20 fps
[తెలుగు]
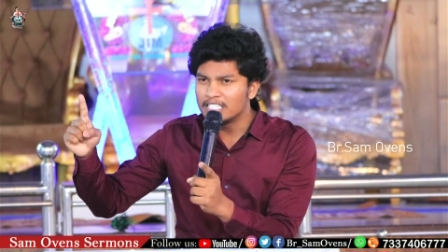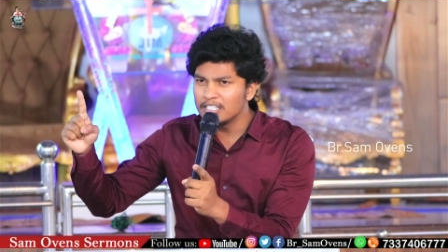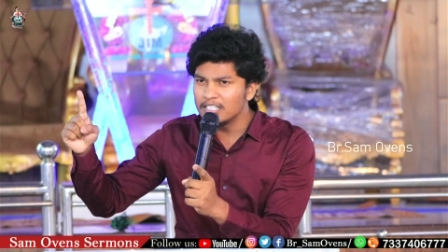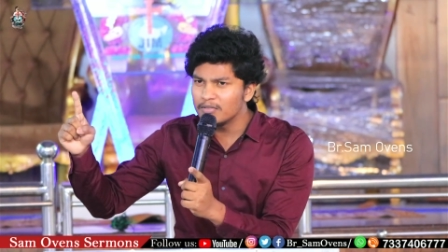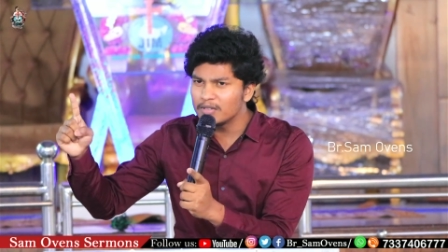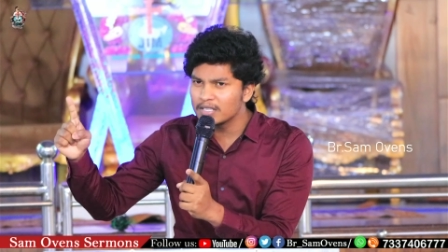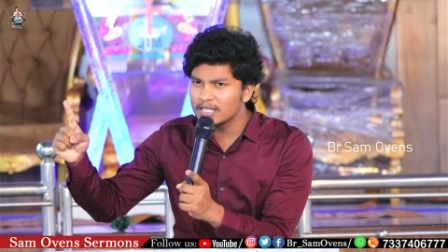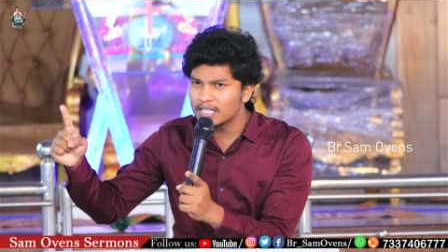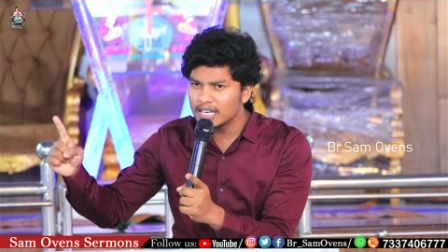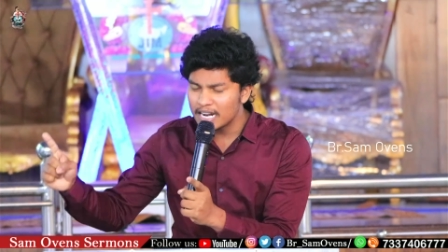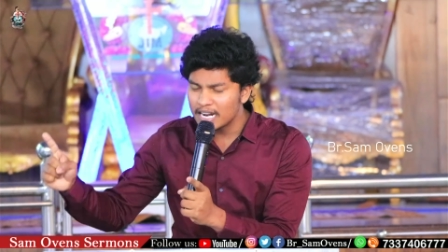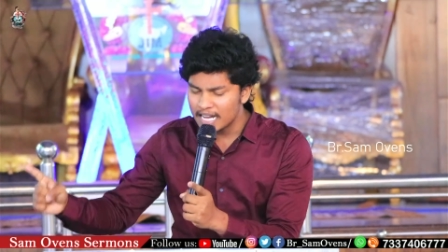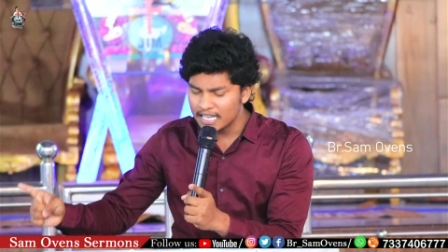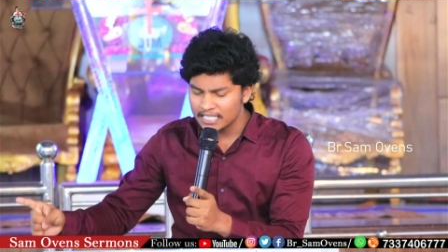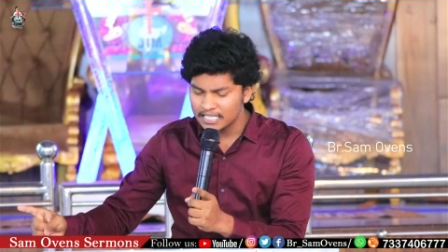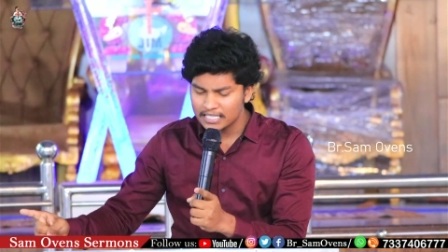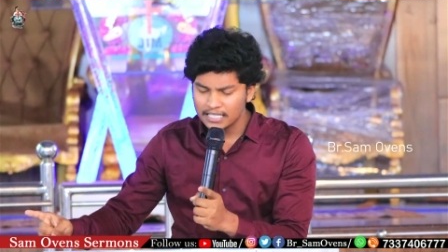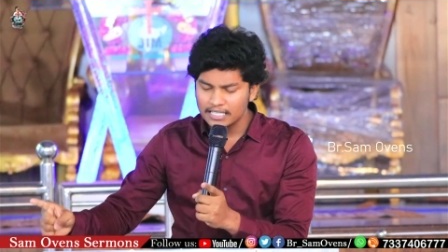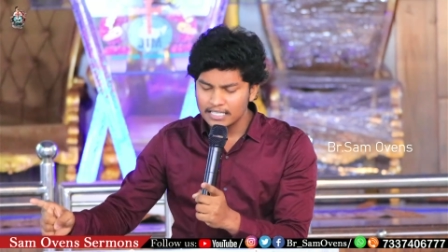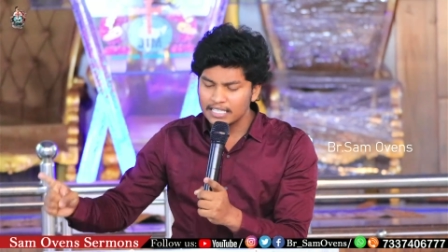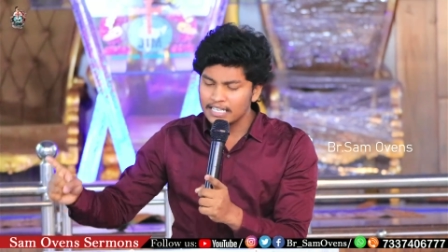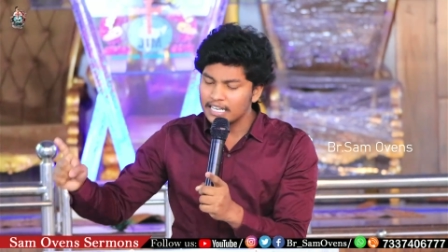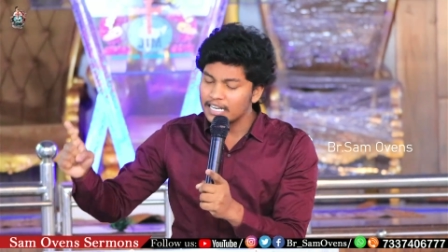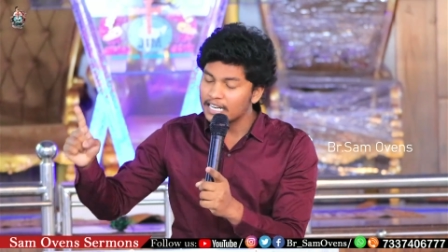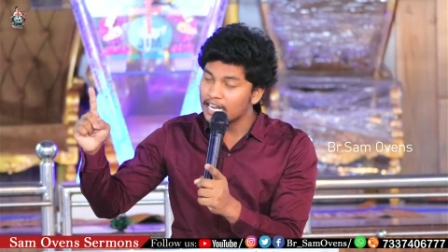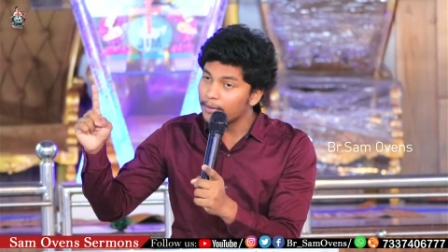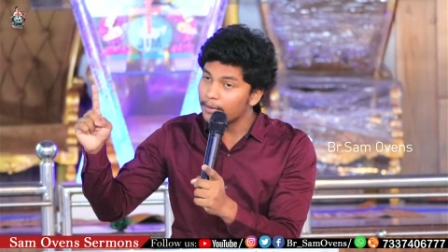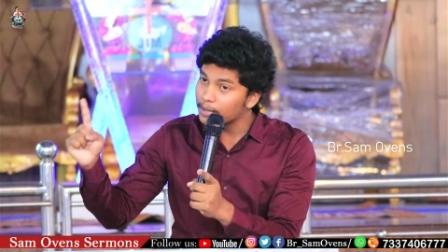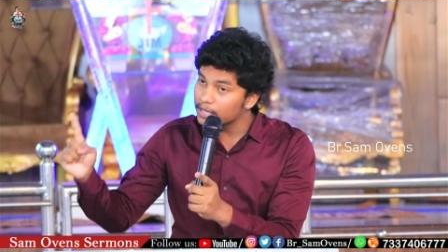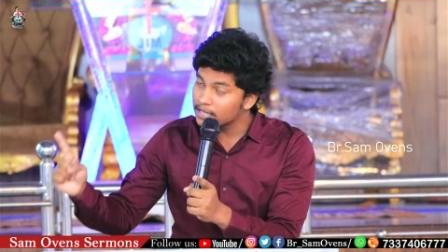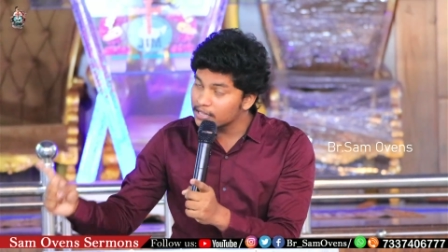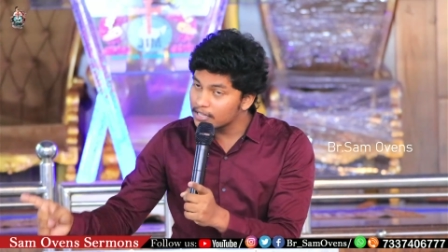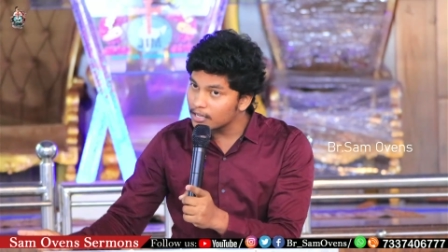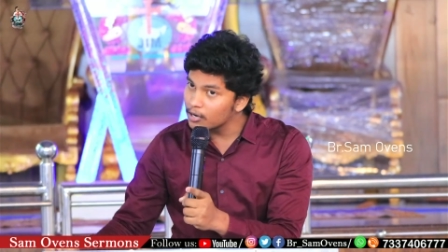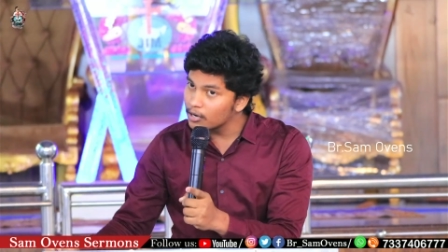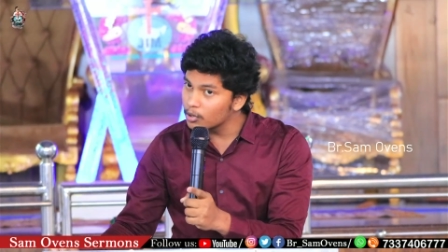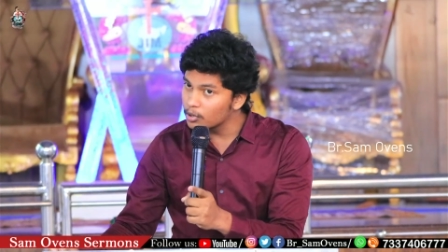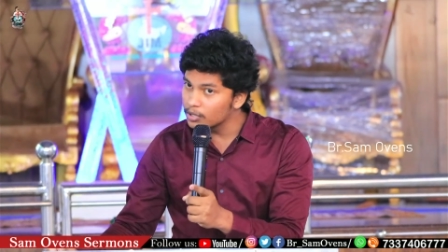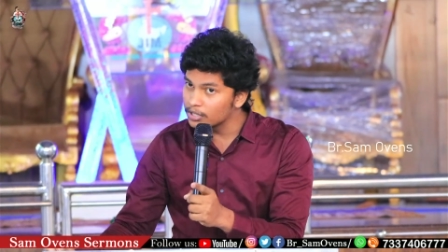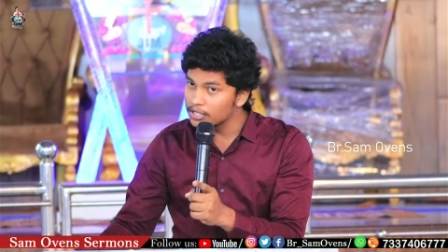జీవితాన్ని నాశనం చేయడానికి
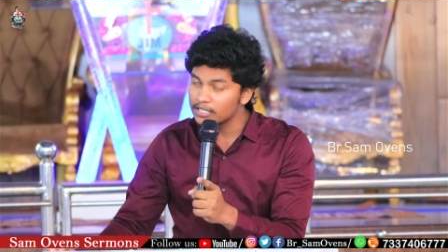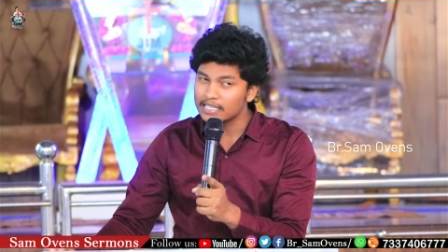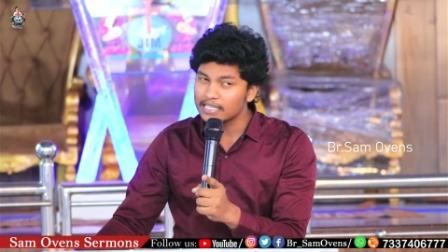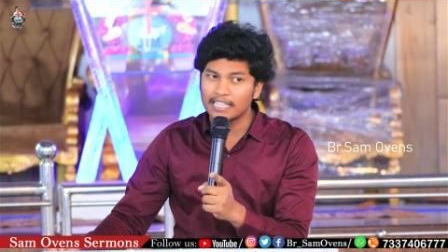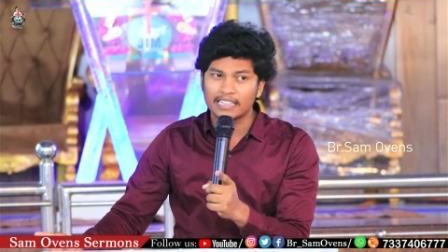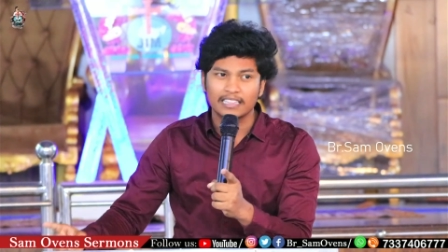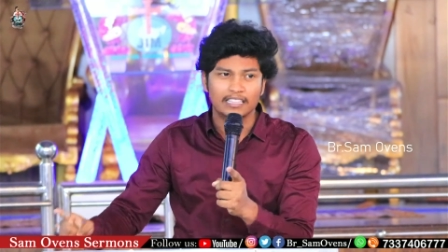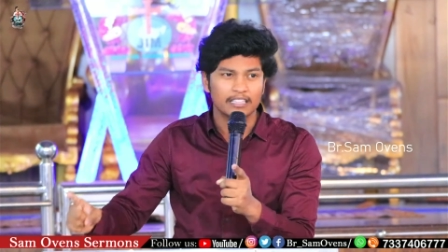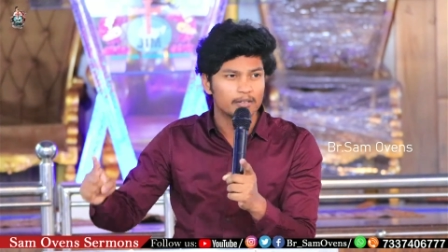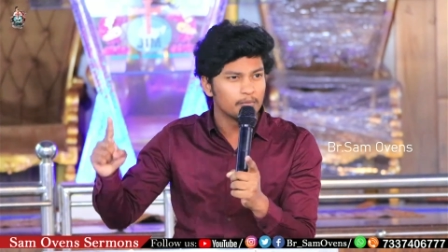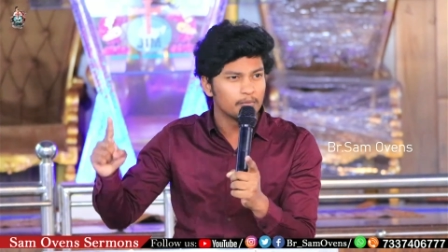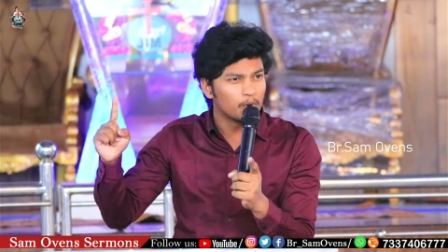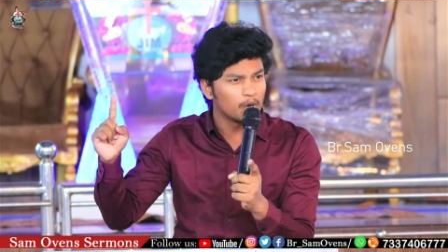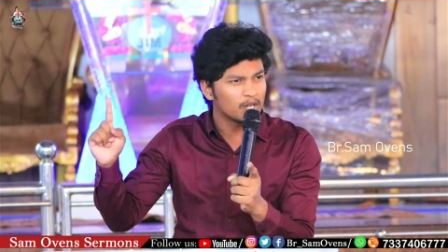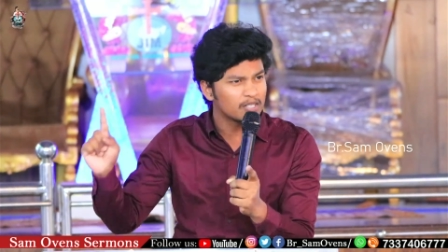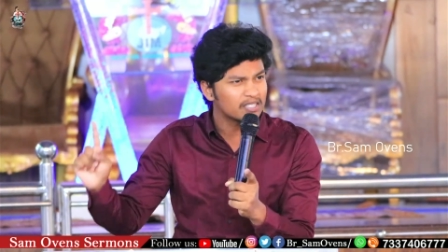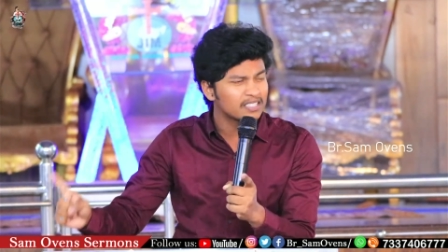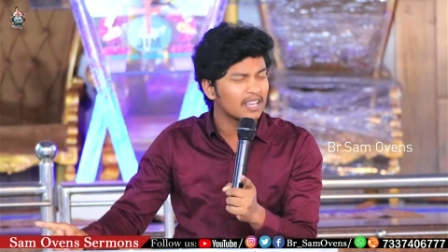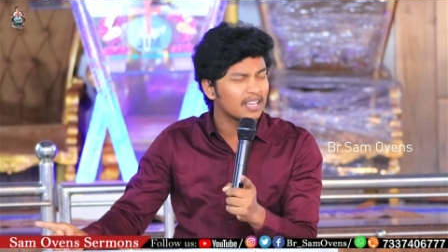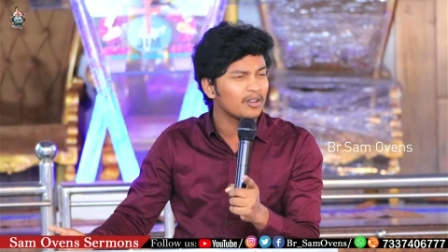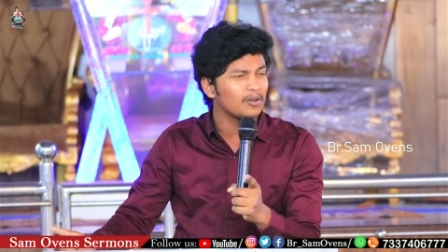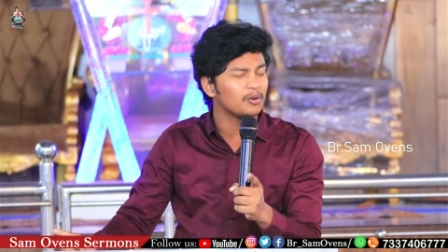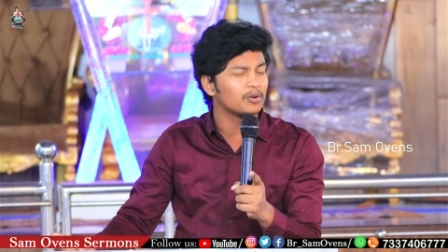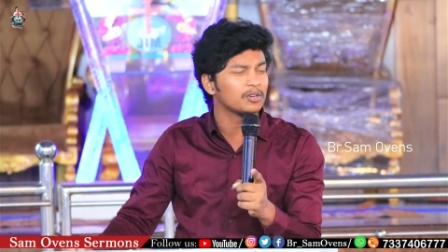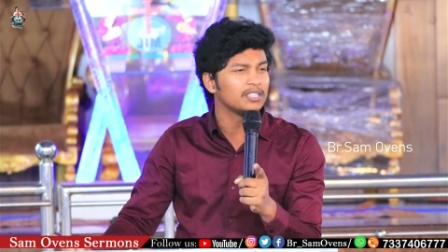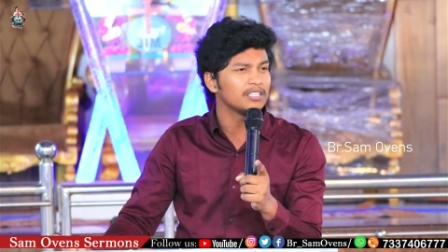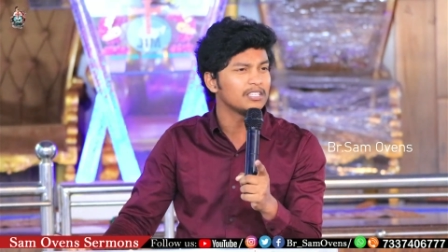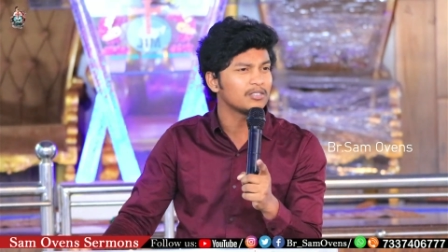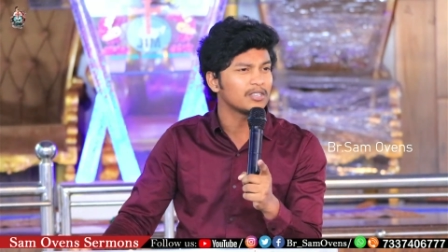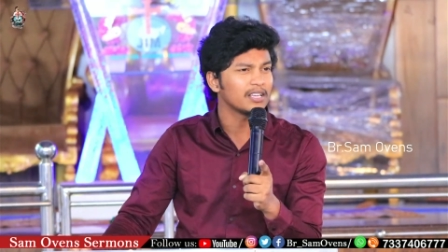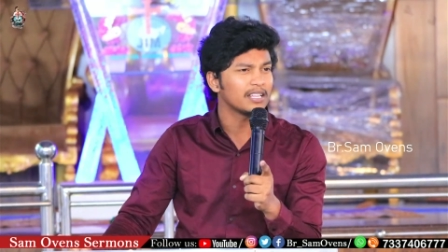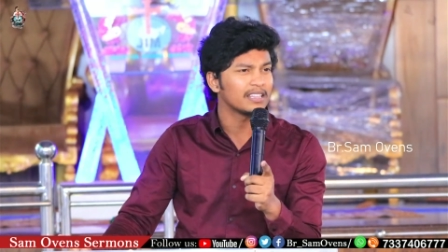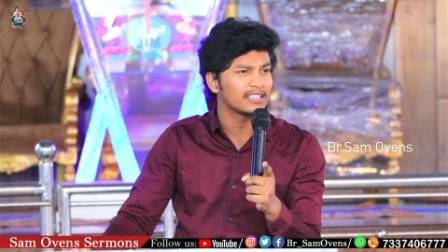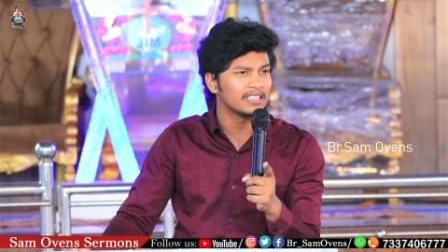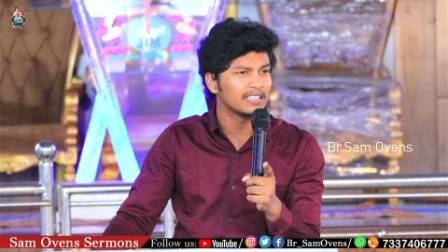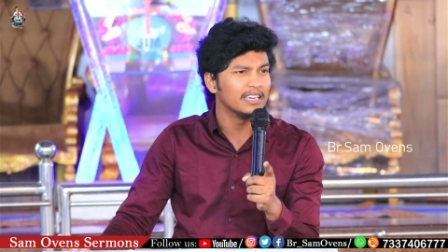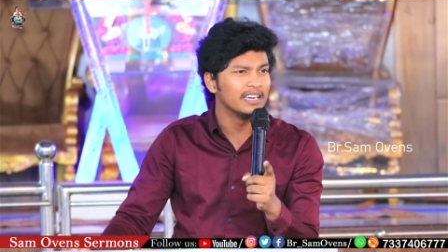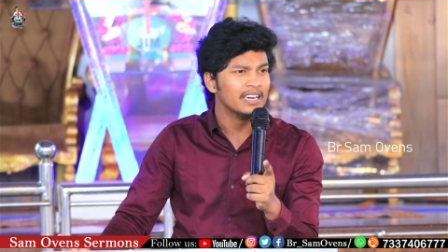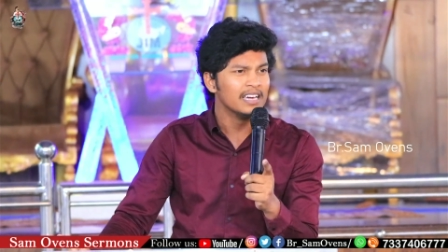అబద్ధాల్లోకి తీసుకెళ్తుంది మోసాల్లోకి తీసుకెళ్తుంది